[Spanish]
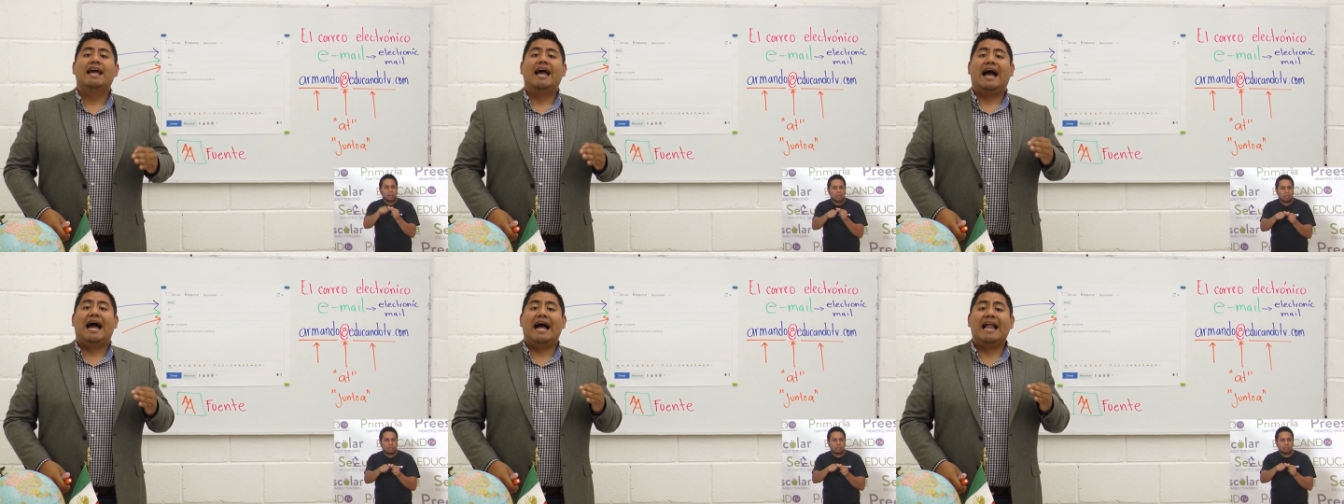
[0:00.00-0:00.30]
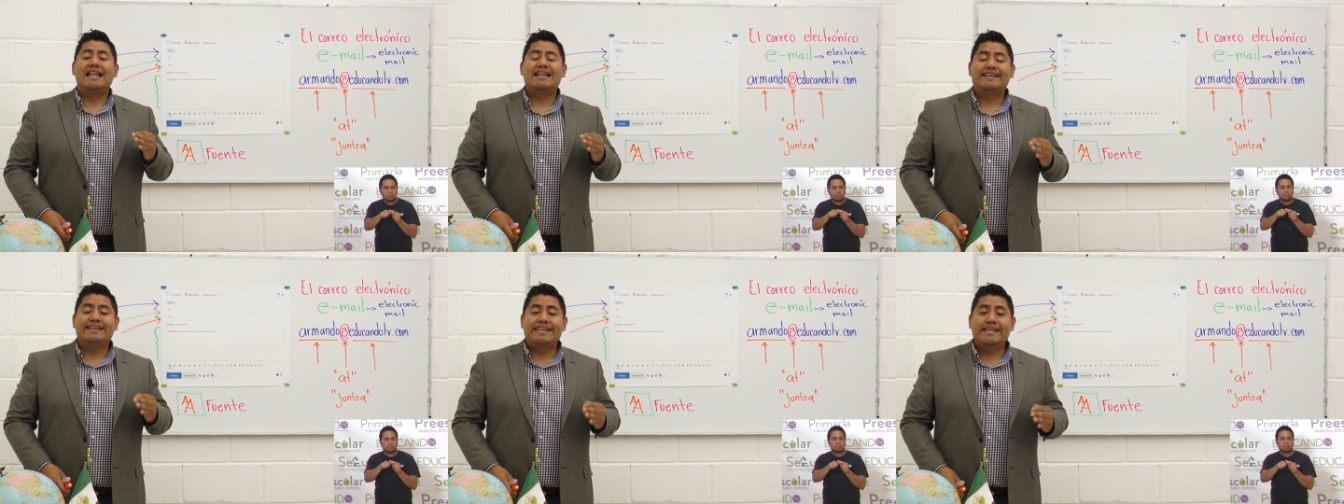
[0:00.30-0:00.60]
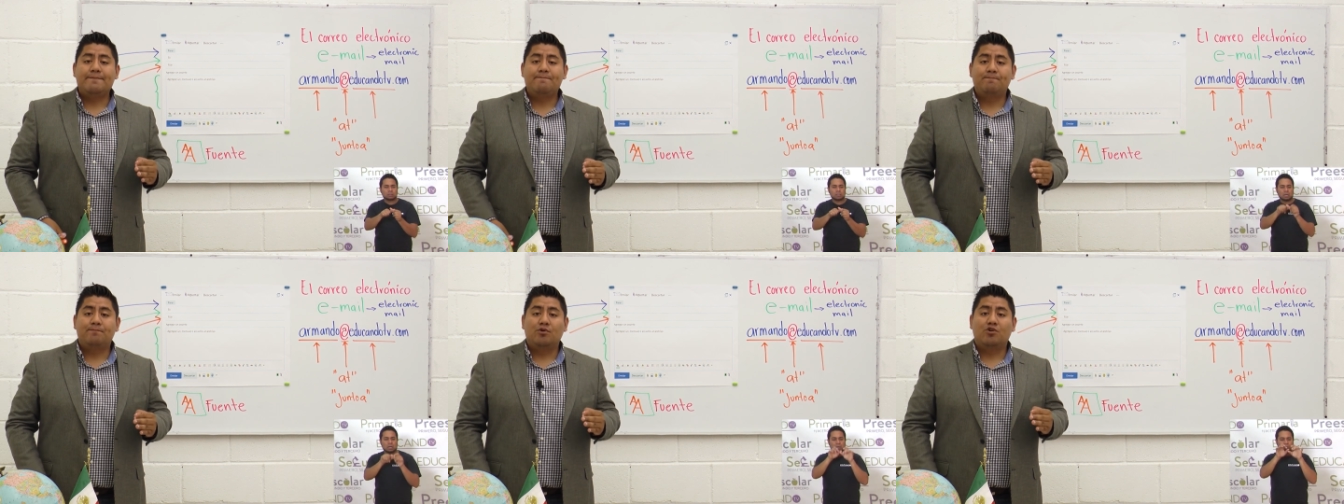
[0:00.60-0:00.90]
Al
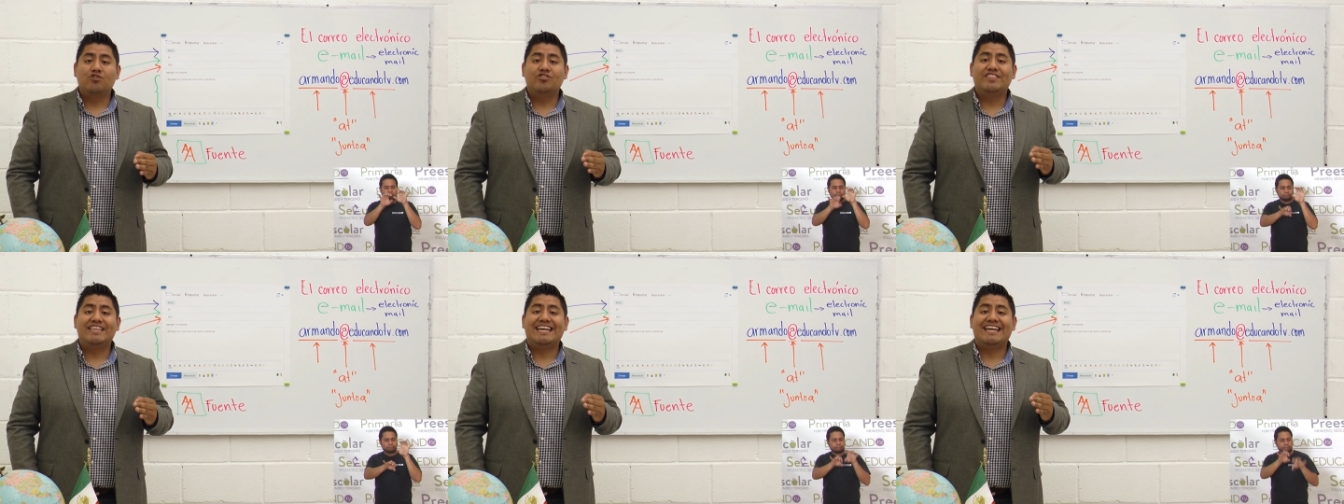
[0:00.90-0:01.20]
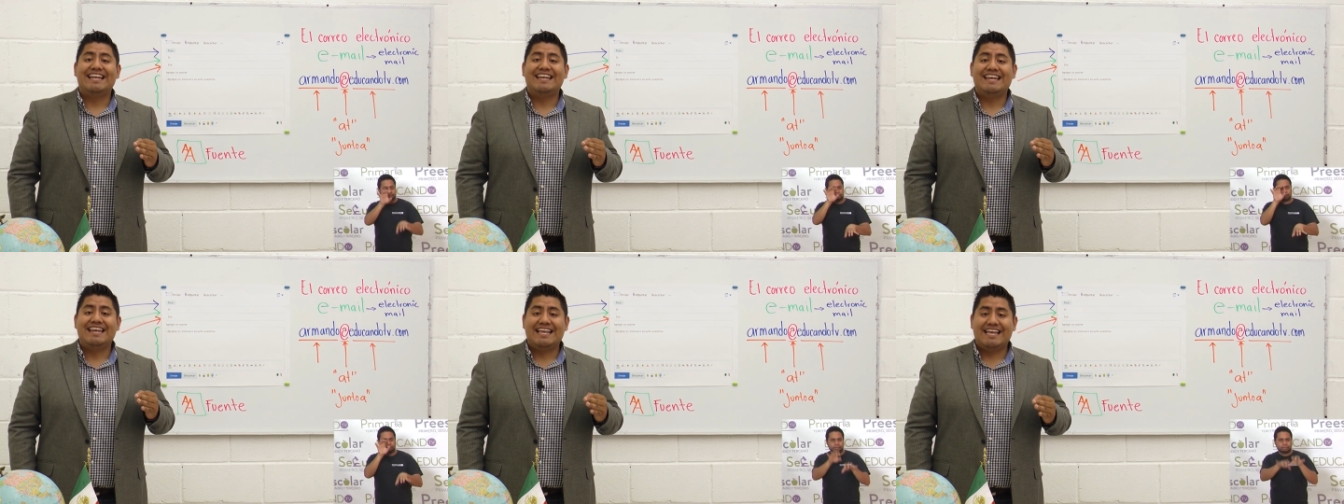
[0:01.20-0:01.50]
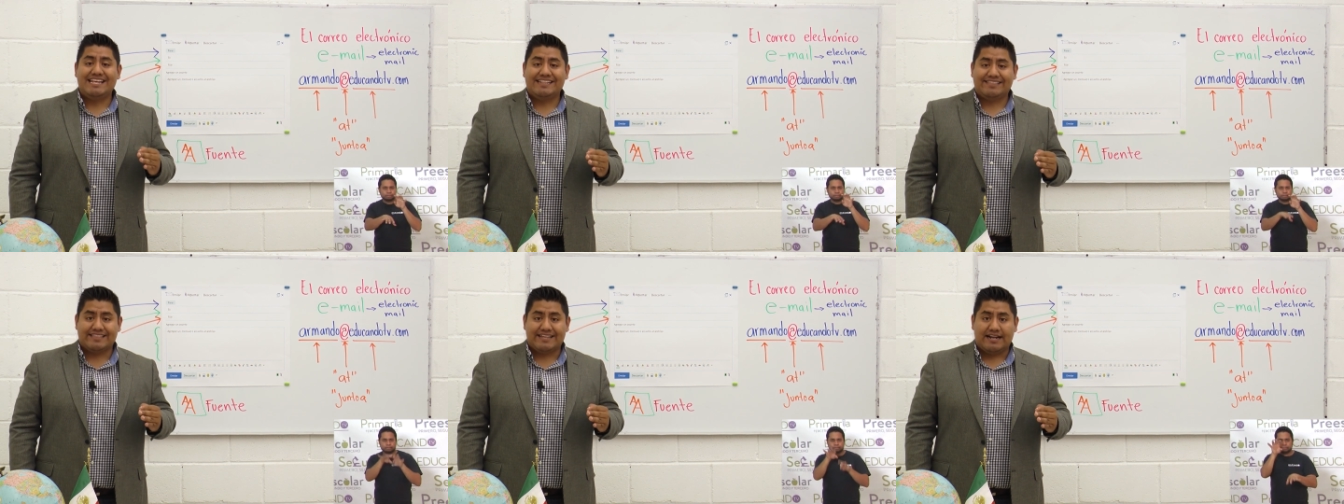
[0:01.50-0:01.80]
tipo de
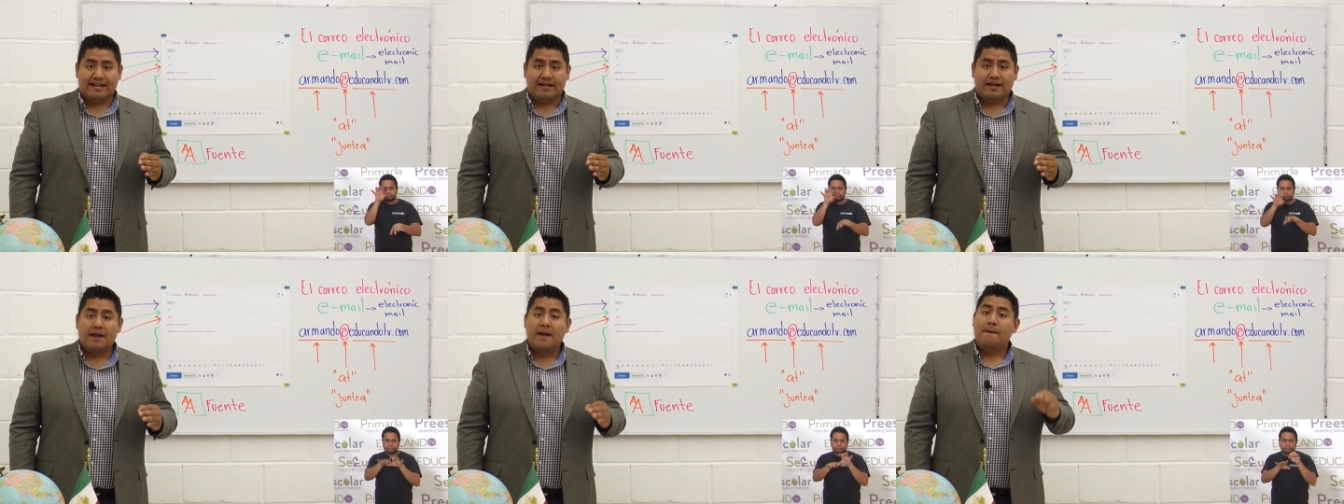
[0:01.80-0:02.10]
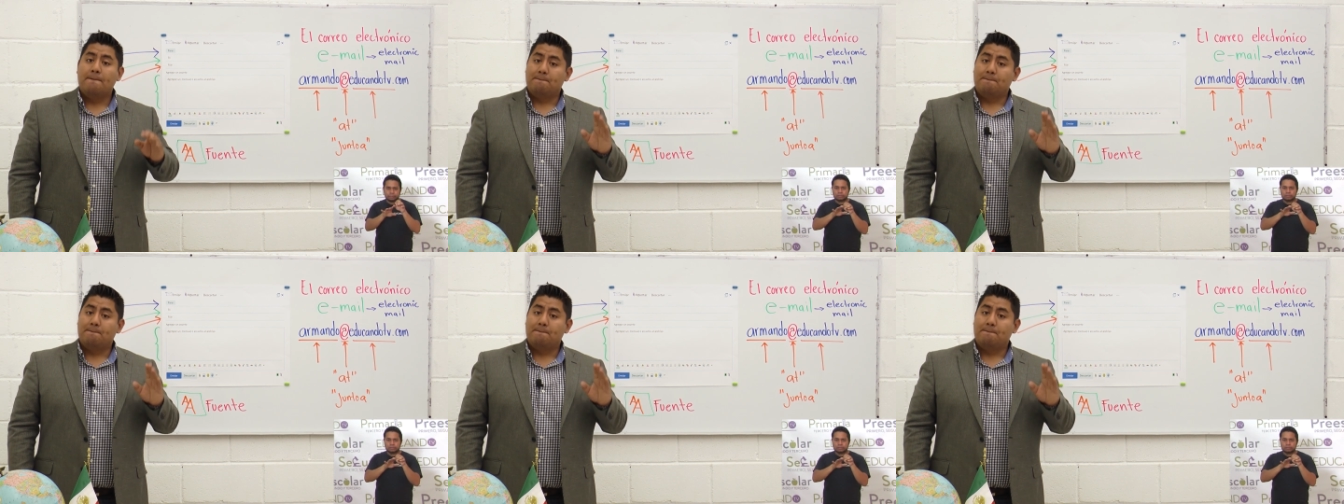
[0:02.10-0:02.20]
letra,